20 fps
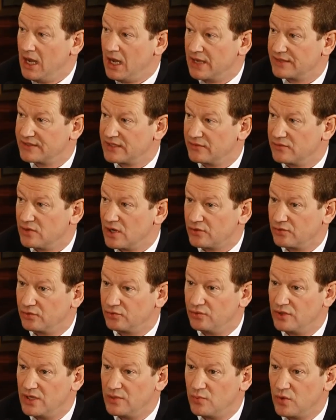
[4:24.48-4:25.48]
à savoir que
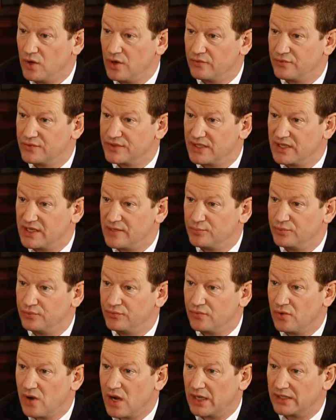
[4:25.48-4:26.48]
tous les mois, vous allez
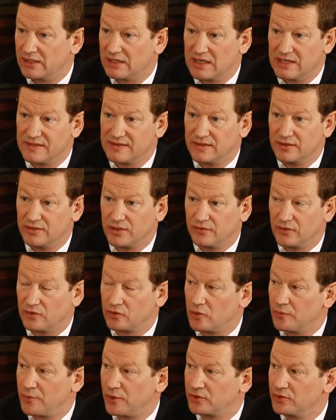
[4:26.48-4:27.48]
pouvoir être classé dans
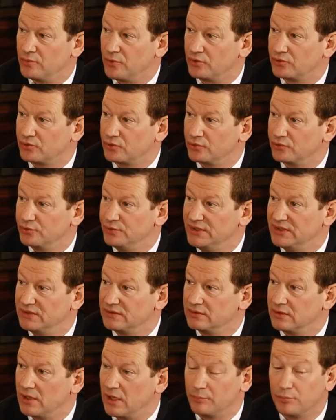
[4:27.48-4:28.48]
votre comportement de
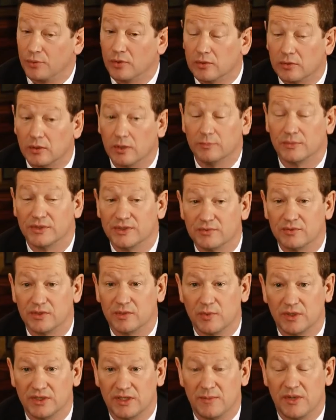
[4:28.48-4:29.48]
conduite, un peu comme,
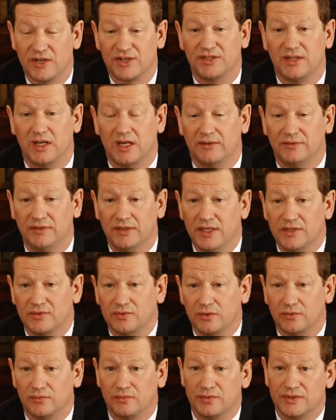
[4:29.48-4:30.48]
excusez-moi, des machines à laver. Est-ce
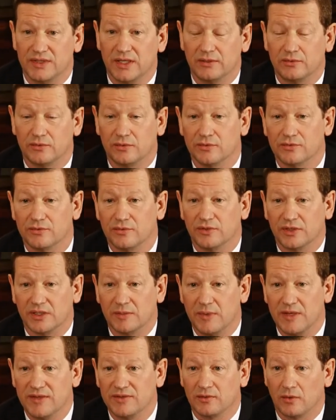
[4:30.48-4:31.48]
que vous êtes euh, ce
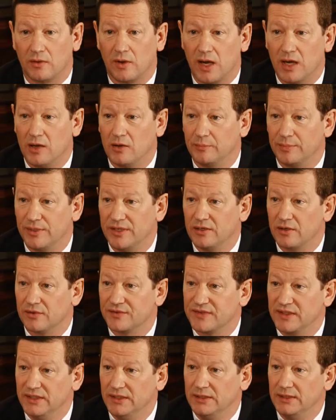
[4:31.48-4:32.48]
trimestre en A, en B, en
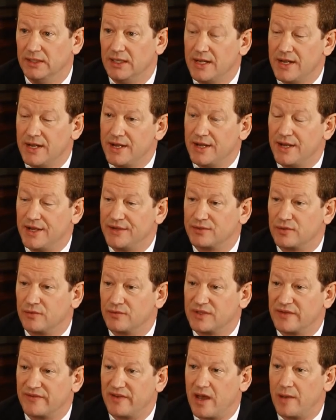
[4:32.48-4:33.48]
C Est-ce que
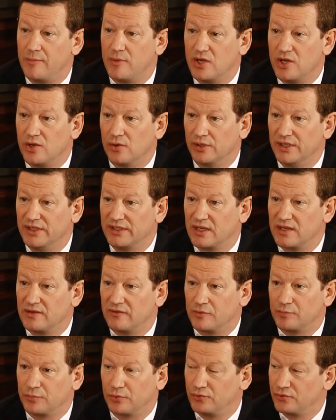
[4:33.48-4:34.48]
vous avez amélioré Quelle est
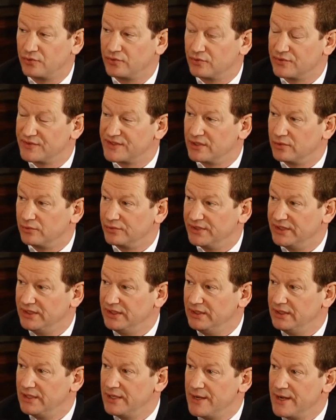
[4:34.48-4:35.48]
votre production de
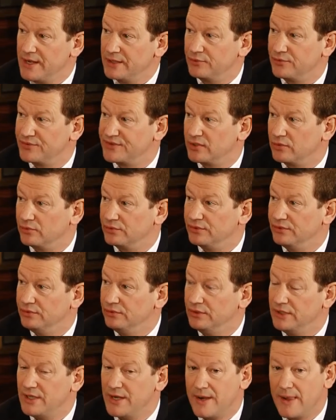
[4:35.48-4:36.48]

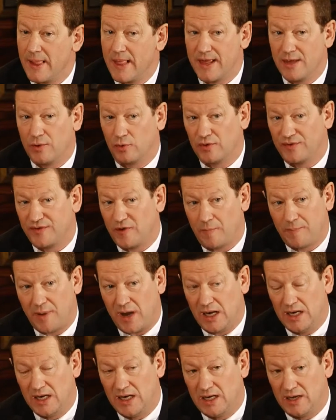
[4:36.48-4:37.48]
CO2, Et on le fait en
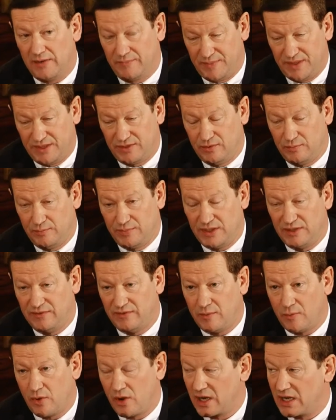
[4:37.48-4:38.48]
parallèle, bien, bien
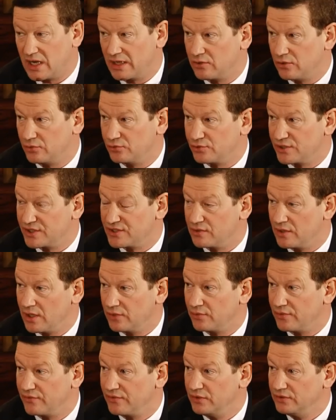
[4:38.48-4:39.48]
évidemment, avec l'accord du
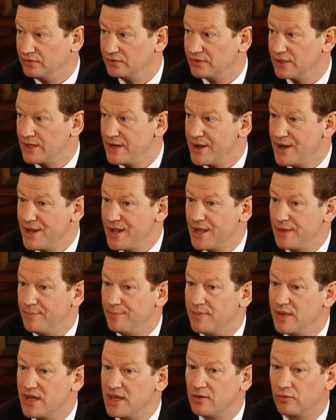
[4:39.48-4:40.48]
gestionnaire de flotte.
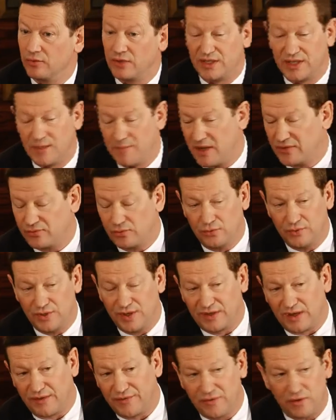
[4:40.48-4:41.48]
Mais on a des bases de
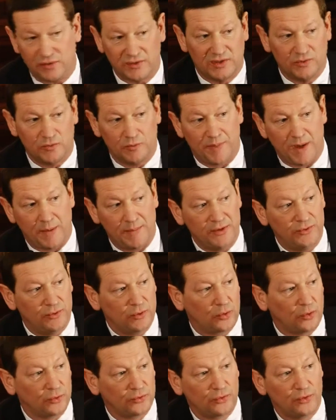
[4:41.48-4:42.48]
données très fortes qui nous permettent
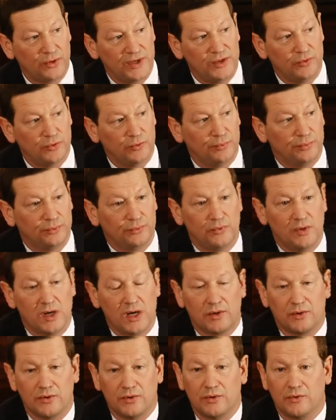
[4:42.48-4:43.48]
de contrôler, de
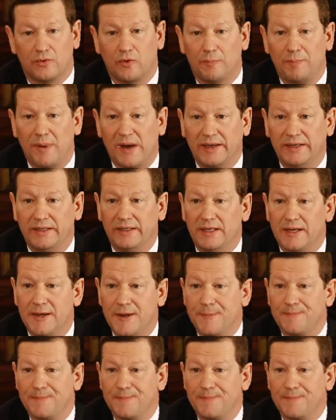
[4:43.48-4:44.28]
pouvoir euh, comparer